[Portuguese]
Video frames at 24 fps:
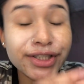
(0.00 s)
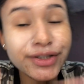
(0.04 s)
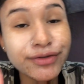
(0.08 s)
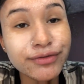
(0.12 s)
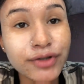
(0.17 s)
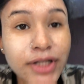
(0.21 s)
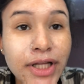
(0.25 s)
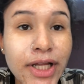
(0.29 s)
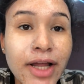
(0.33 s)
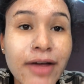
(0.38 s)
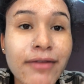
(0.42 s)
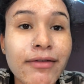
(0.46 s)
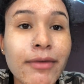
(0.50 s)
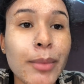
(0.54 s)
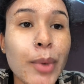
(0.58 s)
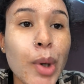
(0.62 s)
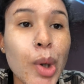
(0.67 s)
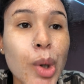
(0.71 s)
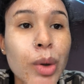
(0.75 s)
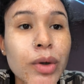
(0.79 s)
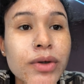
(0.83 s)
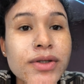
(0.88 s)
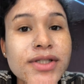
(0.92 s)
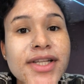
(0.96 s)
vou lá lavar meu
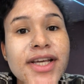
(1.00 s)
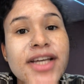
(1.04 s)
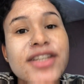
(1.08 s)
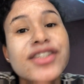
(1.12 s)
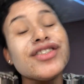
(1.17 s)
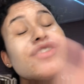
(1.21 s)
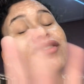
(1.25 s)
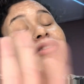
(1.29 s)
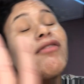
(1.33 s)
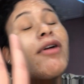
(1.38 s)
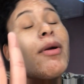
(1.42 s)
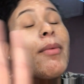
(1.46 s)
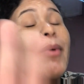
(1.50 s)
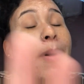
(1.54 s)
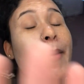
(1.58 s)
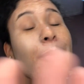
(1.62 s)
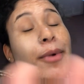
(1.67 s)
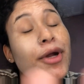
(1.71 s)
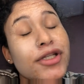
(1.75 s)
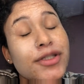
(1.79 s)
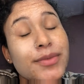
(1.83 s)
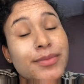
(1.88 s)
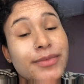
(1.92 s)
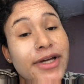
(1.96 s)
rosto e a gente já vai para a
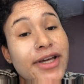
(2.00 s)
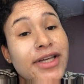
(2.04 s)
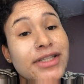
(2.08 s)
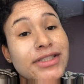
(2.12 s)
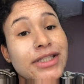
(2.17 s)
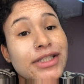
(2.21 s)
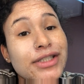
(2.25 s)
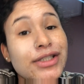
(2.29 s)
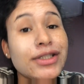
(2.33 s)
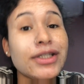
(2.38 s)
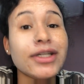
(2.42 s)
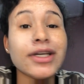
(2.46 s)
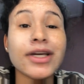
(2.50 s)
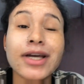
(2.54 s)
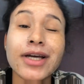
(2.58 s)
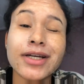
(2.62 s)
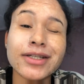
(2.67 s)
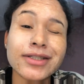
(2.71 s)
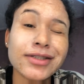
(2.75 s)
próxima receitinha.